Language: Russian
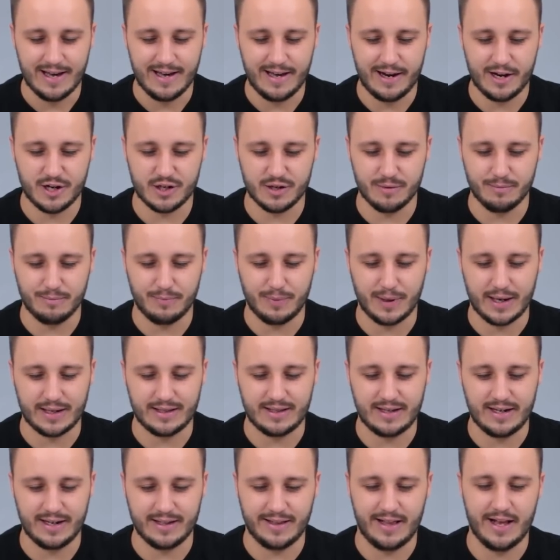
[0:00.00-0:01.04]
режим
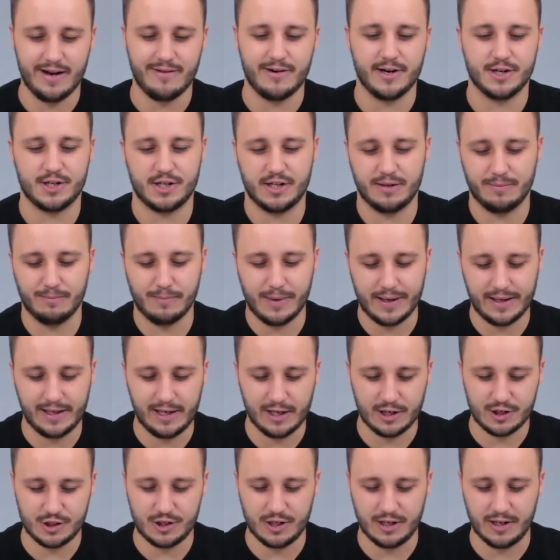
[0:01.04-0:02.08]
портрет для ваших
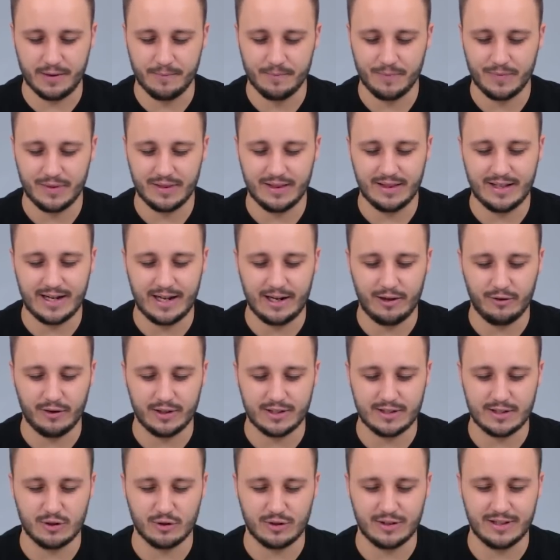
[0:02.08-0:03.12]
бакешечек. Далее у
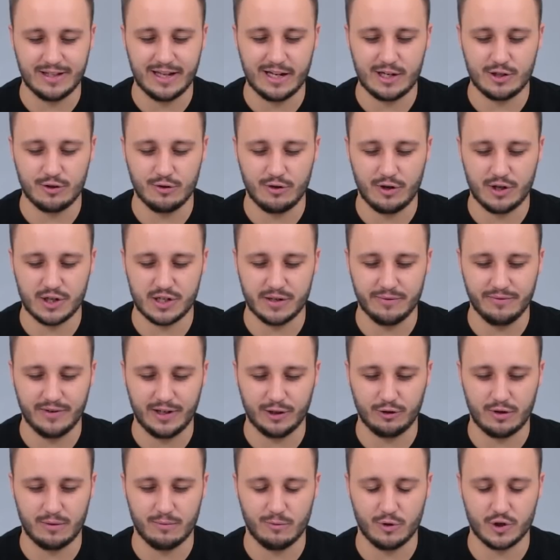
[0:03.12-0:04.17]
нас идет ночной режим, в
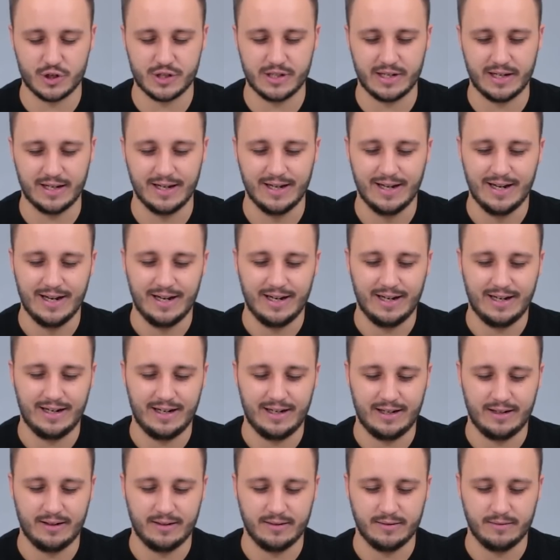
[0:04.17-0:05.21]
котором можно
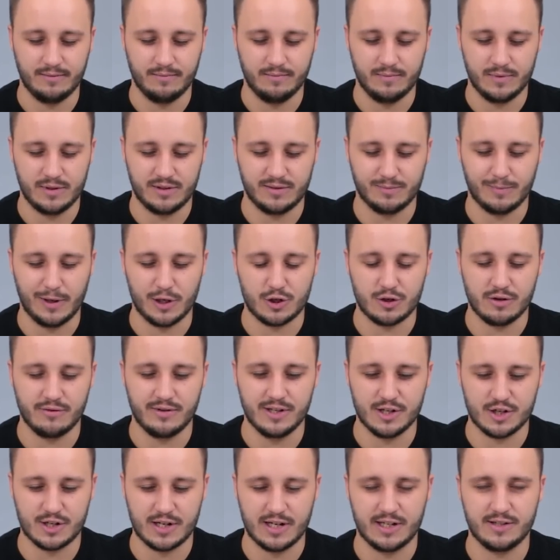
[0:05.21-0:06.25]
э, с большой
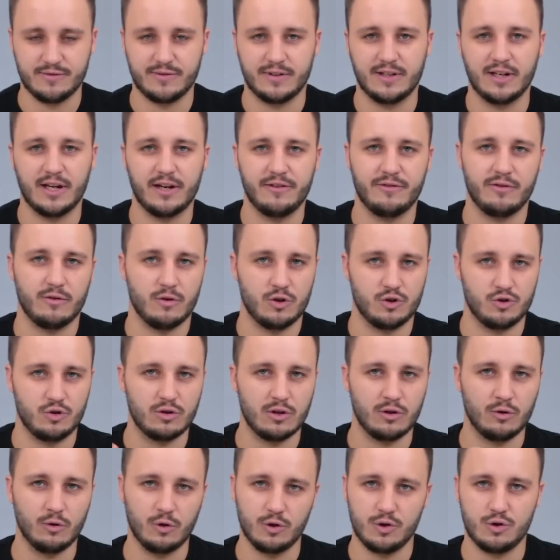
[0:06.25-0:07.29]
выдержкой сфотографировать
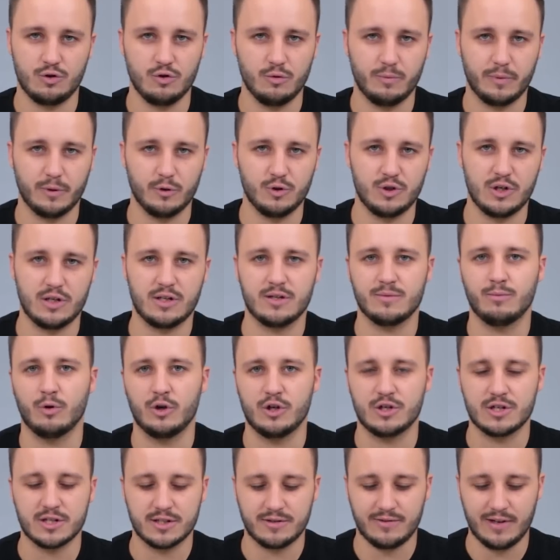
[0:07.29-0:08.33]
что-то ночью, получить
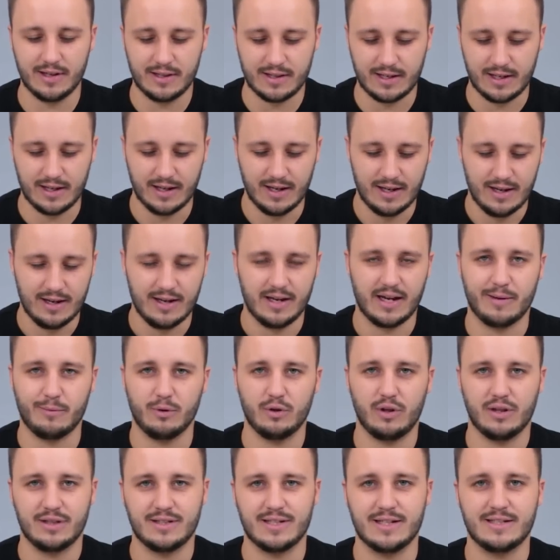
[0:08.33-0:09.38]
больше света.
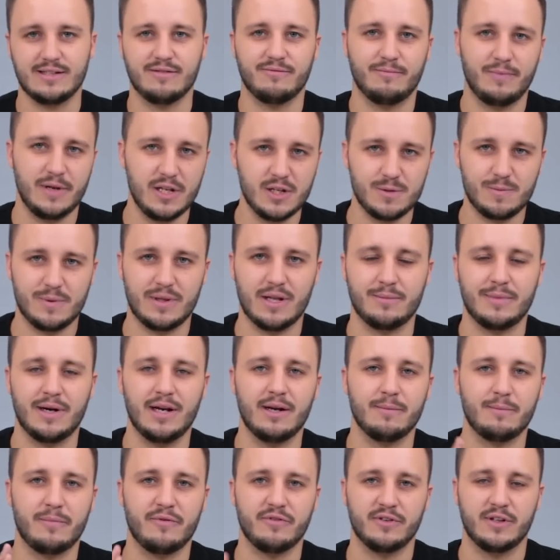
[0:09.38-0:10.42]
Работа, кстати, в принципе
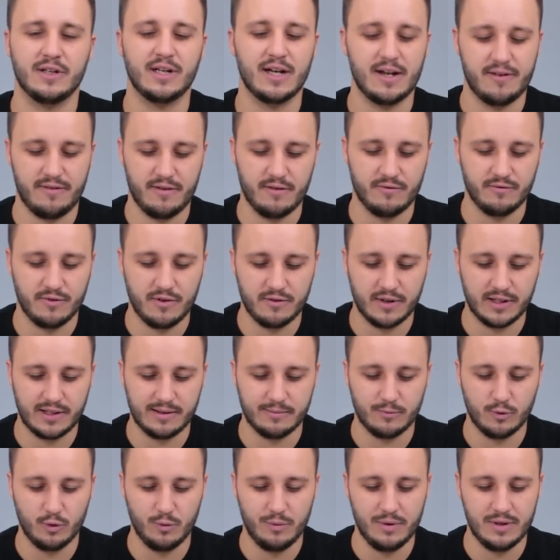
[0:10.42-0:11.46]
нормально, по фотографиям вы в
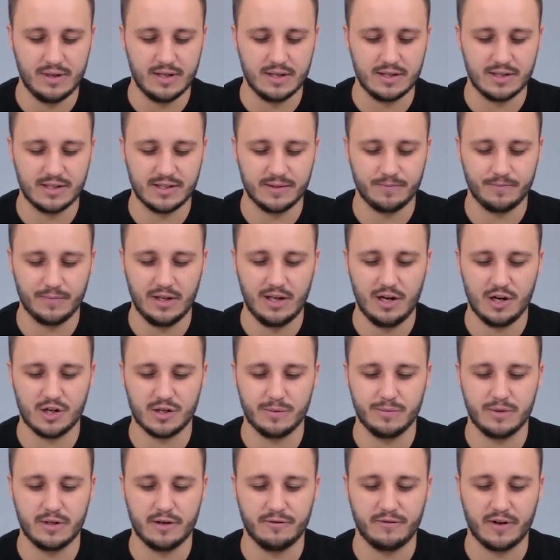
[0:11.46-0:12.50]
этом убедитесь. И
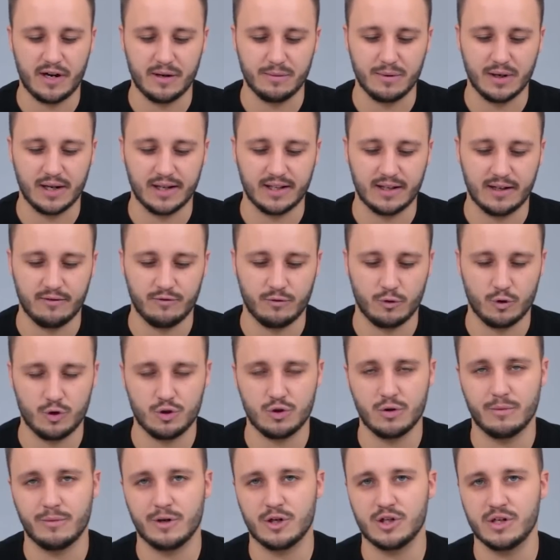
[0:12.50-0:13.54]
режим диафрагмы, когда в
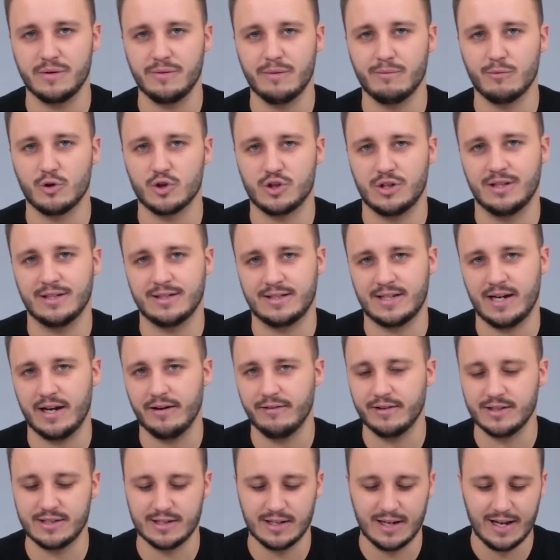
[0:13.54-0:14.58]
ручном режиме можно
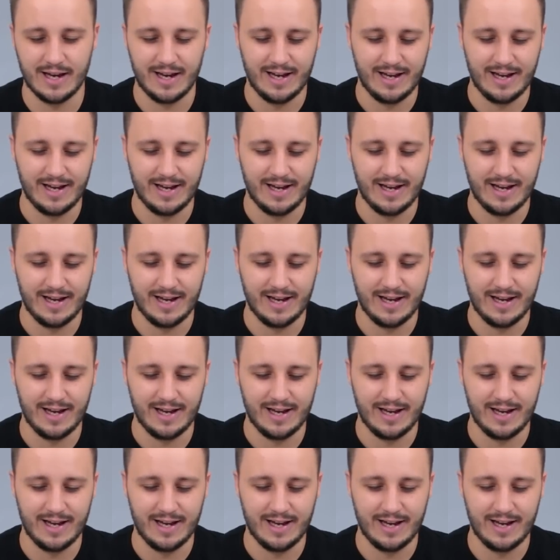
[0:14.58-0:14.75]
настраивать